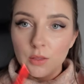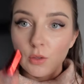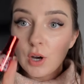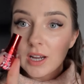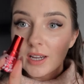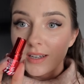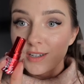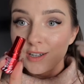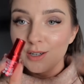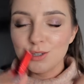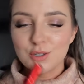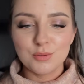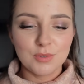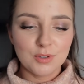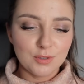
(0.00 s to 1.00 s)
No a jeżeli
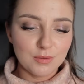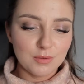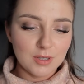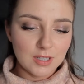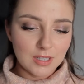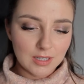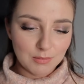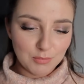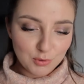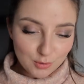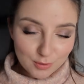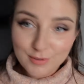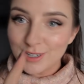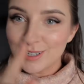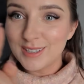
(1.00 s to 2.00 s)
chodzi o, o tą jedynkę, bo
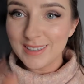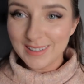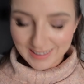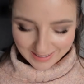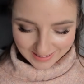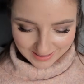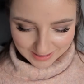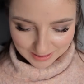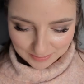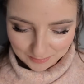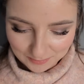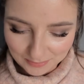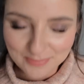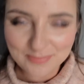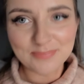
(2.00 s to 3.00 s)
właśnie
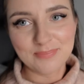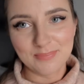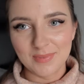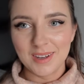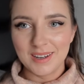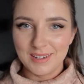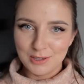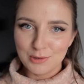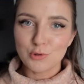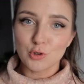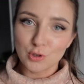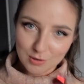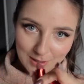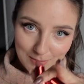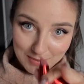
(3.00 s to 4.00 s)

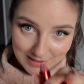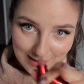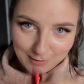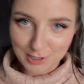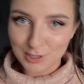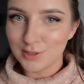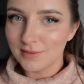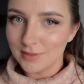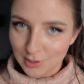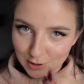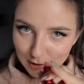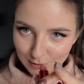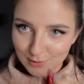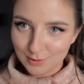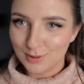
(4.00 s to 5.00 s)
już napisałaś, ty wiesz,